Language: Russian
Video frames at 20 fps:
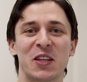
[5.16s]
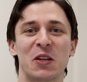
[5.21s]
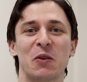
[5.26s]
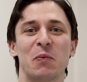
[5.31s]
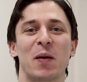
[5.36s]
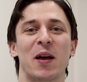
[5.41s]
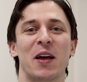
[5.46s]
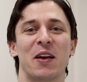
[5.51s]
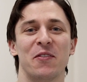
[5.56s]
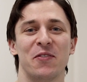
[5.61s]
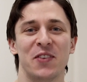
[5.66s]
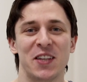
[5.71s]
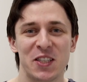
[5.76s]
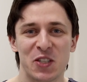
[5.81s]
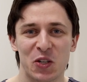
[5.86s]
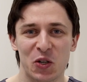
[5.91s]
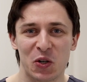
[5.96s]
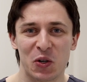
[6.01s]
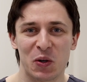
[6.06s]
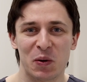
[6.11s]
данном
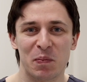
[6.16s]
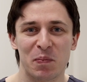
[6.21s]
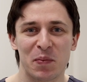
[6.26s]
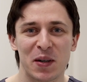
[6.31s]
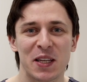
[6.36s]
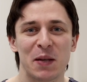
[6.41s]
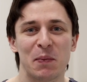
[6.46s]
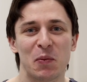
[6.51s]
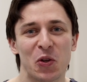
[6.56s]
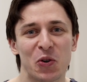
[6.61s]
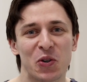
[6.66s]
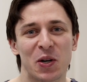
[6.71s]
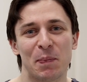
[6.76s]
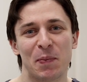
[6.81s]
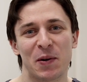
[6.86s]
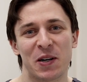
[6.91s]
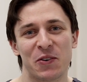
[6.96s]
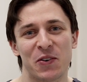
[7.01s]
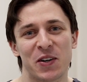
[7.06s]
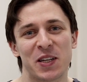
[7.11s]
видео мы немного
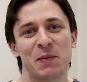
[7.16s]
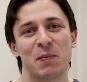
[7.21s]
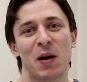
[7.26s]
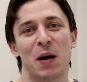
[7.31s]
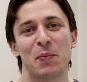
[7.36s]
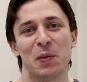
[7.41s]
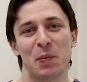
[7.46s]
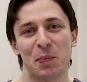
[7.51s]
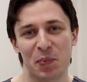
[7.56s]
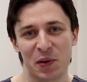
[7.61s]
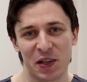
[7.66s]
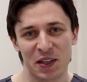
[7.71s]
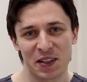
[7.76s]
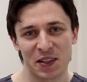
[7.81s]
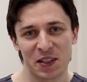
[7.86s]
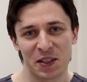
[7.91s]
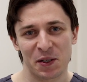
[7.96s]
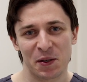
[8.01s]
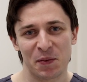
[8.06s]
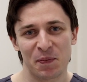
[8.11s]
поговорим об
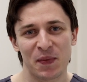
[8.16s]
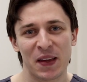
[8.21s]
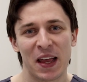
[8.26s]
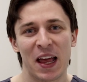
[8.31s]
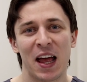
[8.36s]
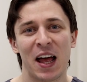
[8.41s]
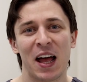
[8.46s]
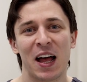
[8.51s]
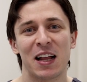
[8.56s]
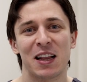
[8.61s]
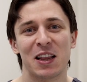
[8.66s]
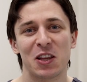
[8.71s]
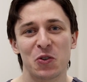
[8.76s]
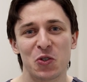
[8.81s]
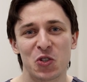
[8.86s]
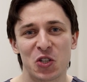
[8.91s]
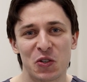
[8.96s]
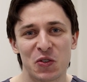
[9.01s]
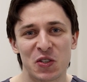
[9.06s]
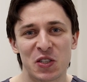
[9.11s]
имплантах.
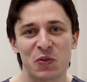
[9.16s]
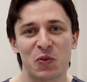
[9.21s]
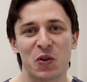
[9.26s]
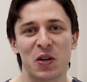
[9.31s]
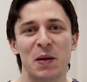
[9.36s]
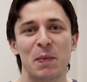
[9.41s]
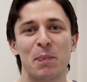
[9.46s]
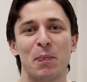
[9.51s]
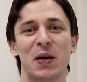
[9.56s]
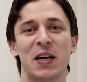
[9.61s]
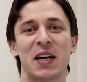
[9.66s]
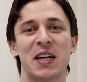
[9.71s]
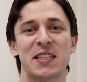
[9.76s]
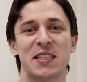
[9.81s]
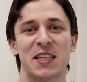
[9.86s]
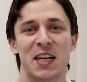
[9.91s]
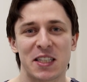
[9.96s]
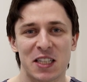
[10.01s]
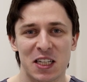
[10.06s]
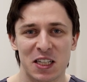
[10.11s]
Лучше всего и
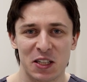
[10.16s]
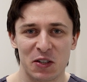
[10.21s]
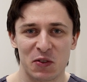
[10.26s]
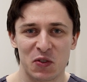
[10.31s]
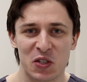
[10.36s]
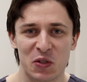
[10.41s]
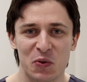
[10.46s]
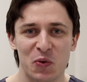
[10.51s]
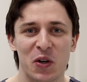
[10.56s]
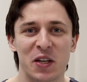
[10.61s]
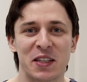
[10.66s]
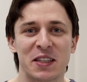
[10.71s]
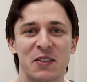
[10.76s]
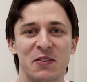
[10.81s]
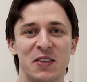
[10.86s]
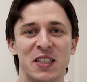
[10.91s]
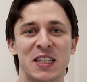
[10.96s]
показательнее всего это